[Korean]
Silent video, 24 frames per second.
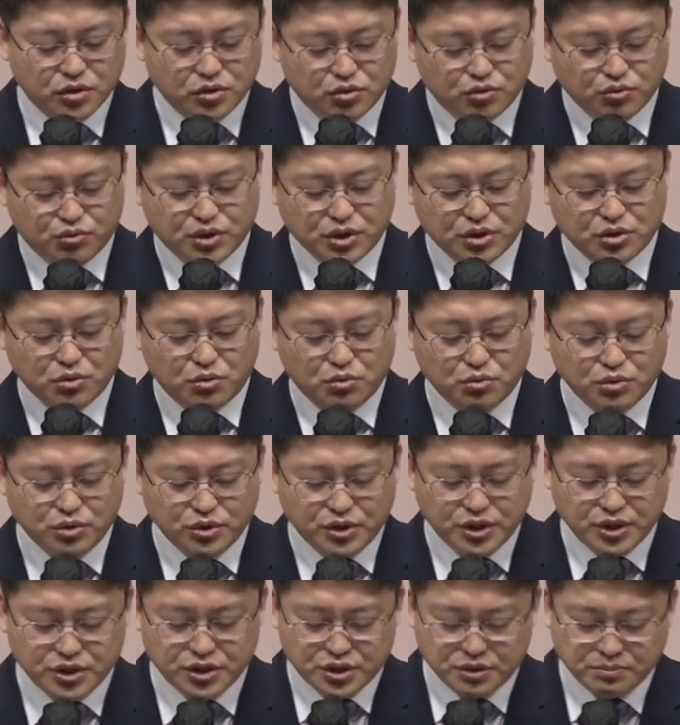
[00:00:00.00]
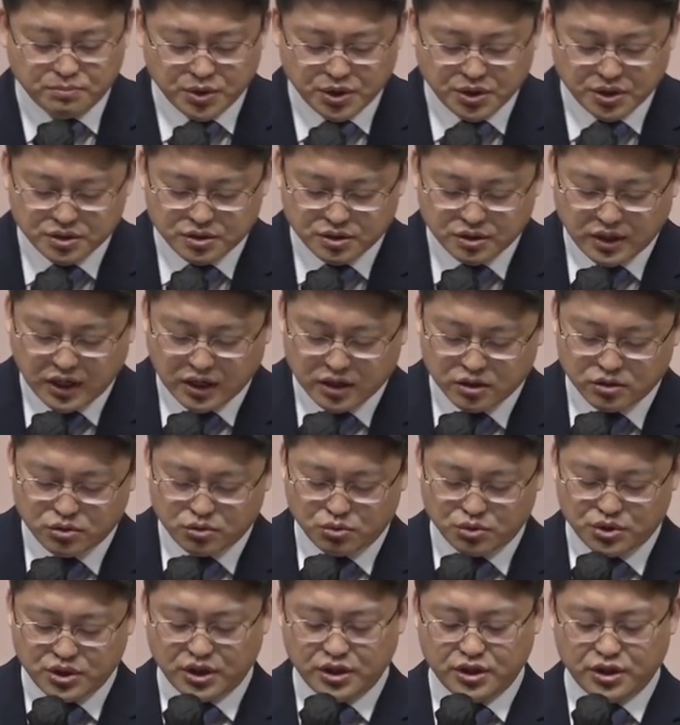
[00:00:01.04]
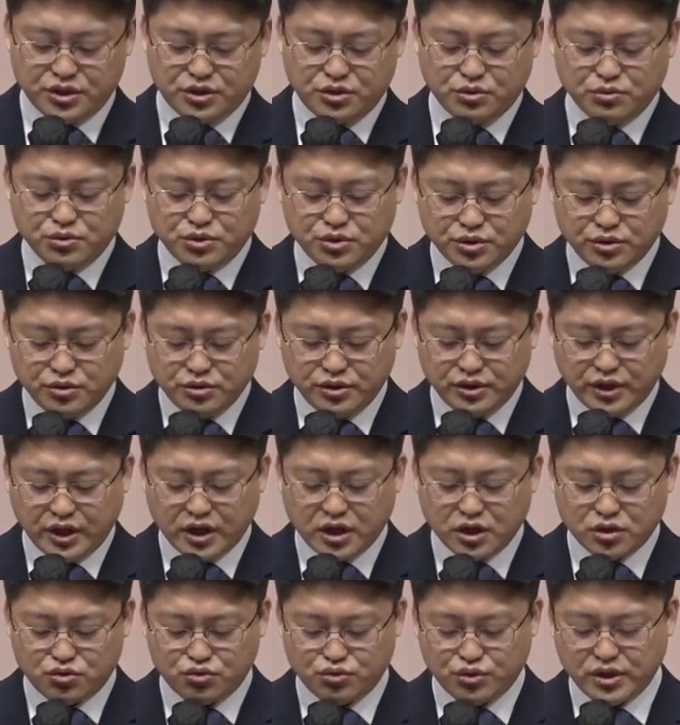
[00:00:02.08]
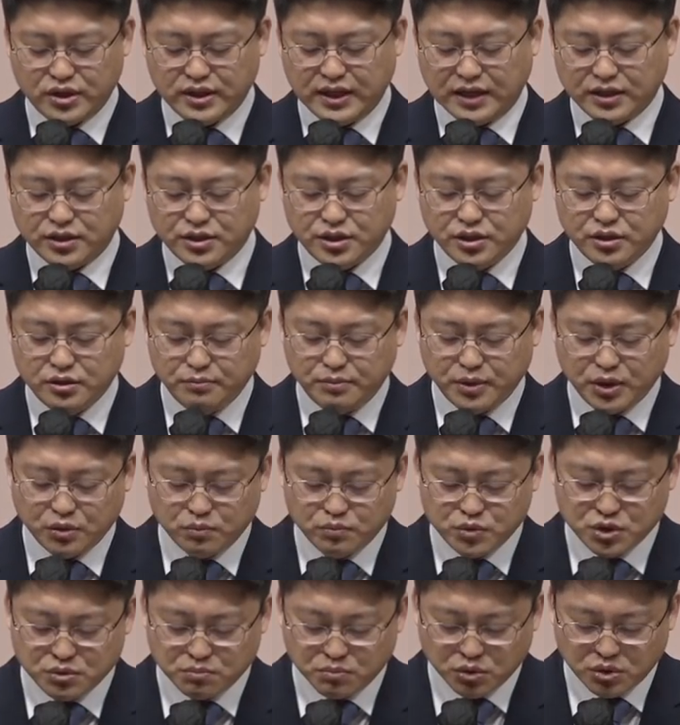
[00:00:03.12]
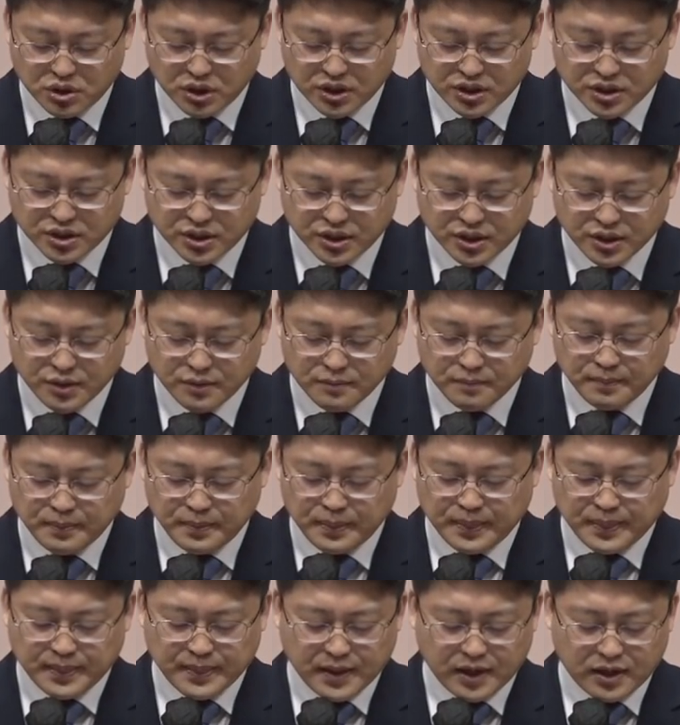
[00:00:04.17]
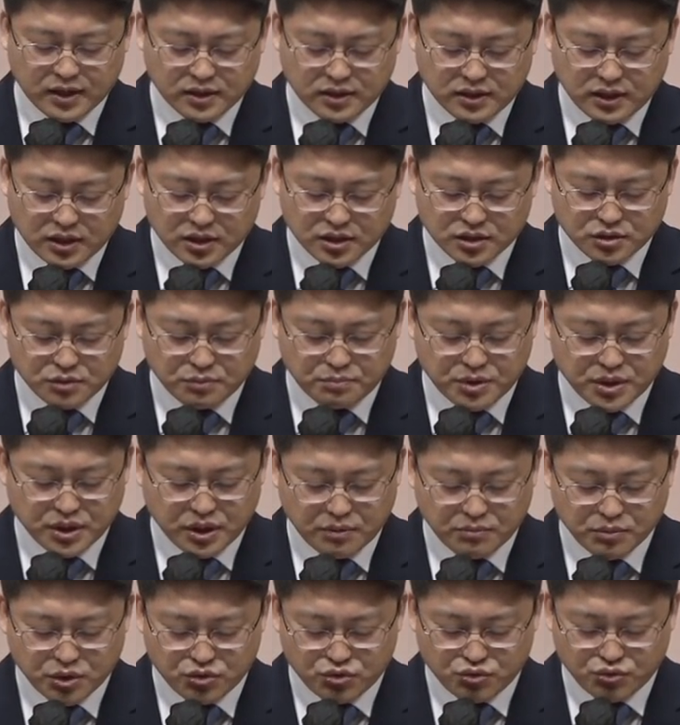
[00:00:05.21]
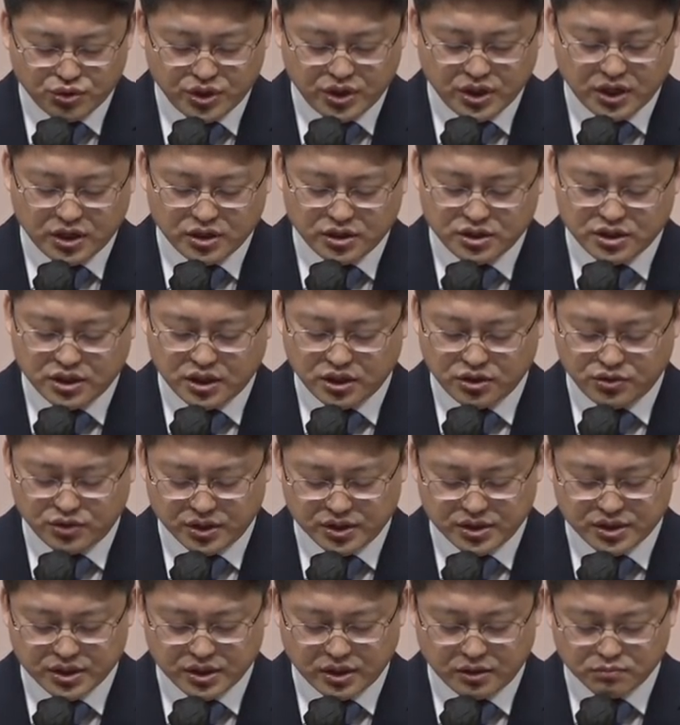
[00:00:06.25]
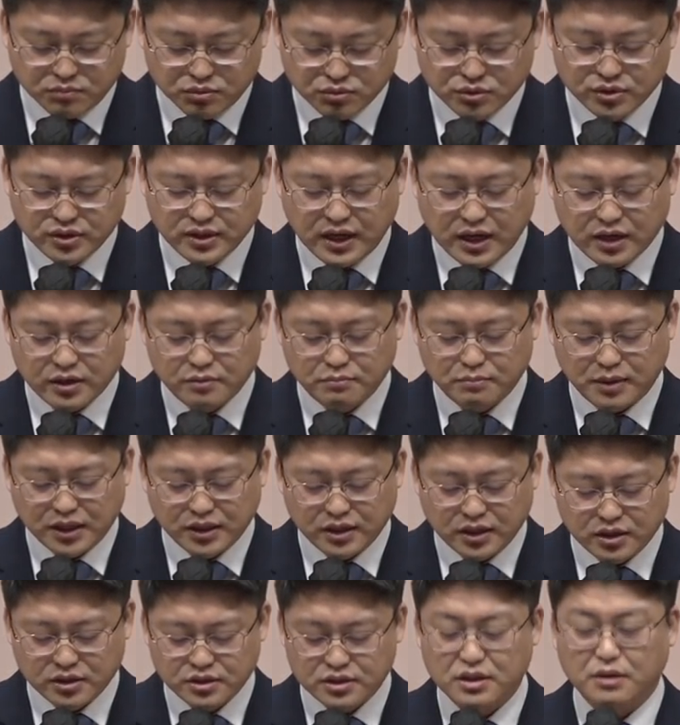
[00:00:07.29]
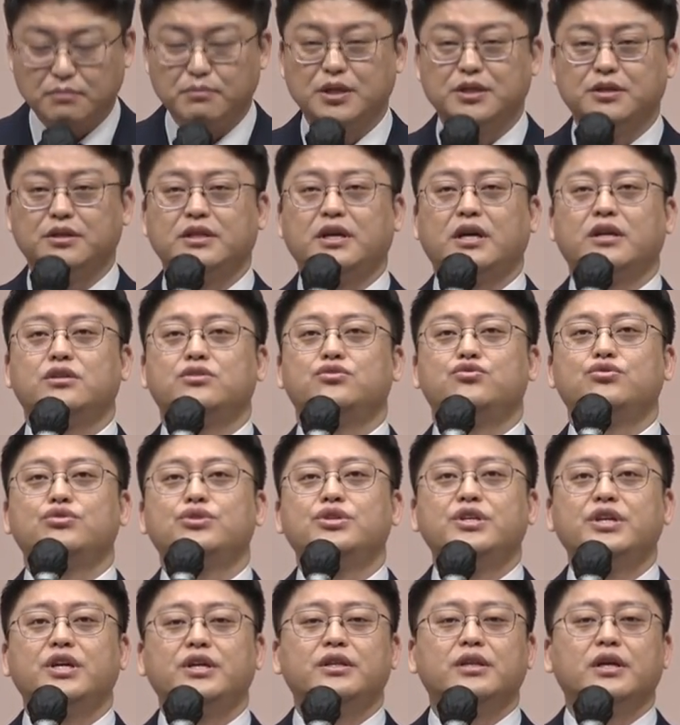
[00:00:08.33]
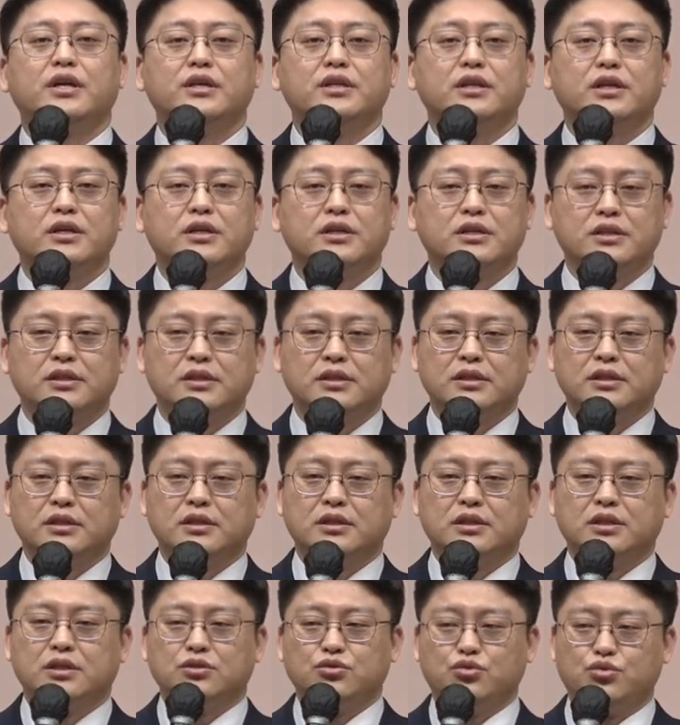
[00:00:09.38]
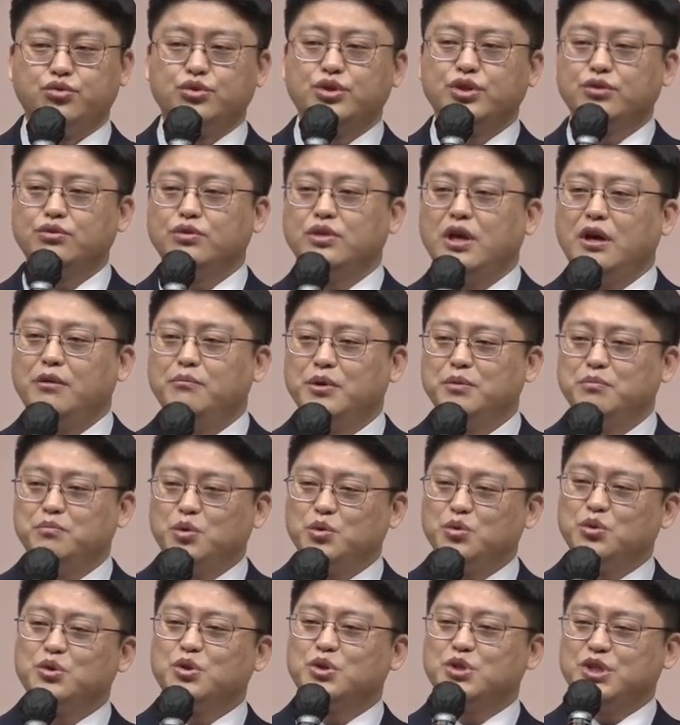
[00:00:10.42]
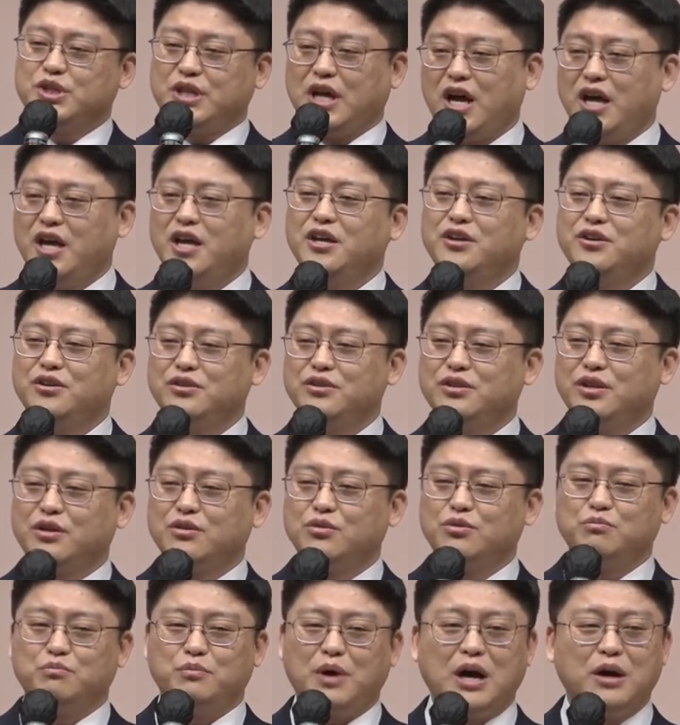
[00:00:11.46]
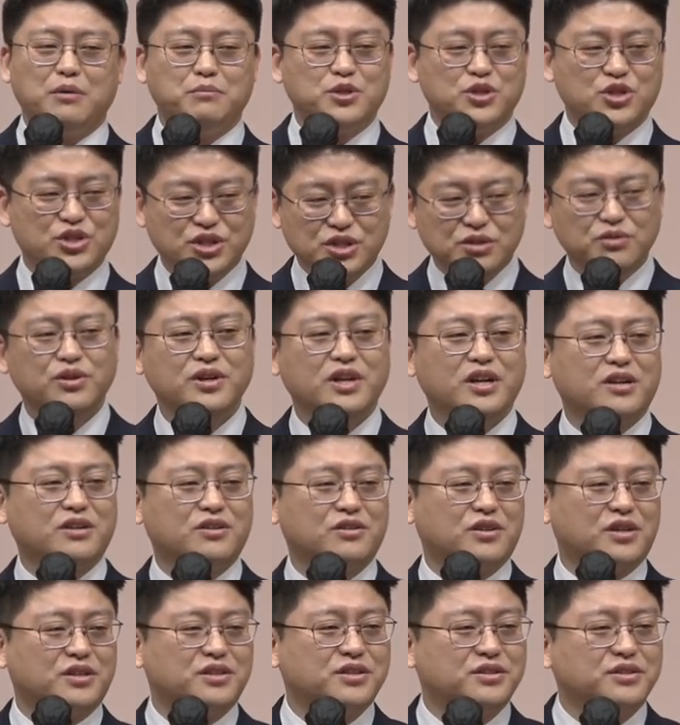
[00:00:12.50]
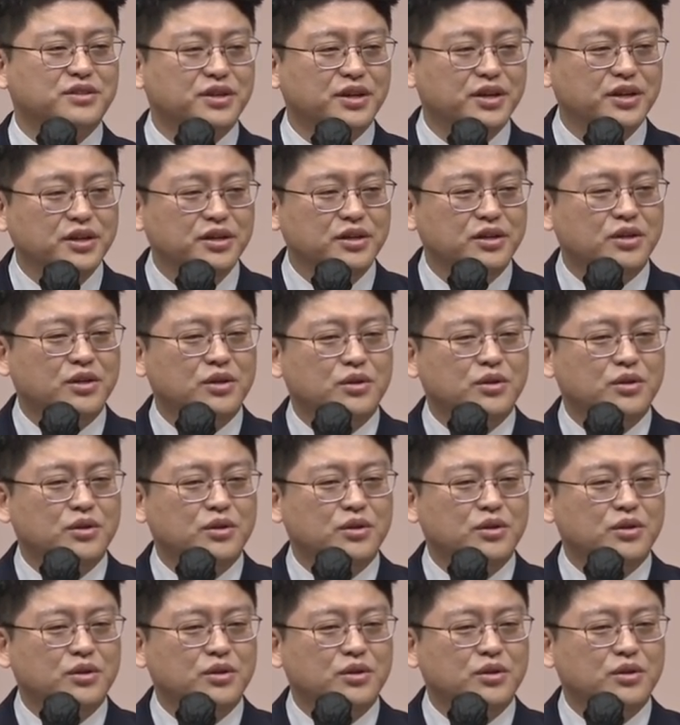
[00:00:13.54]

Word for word: 주께서 오늘 이 지면에서 나를 쫓아내시온즉 내가 주의 낯을 배웁지 못하리니 내가 땅에서 피하며 유리하는 자가 될지라 물은 나를 만나는 자마다 나를 죽이겠나이다. 죽이고 나면 모든 것이 다 해결되고 마음이 시원할 것 같은데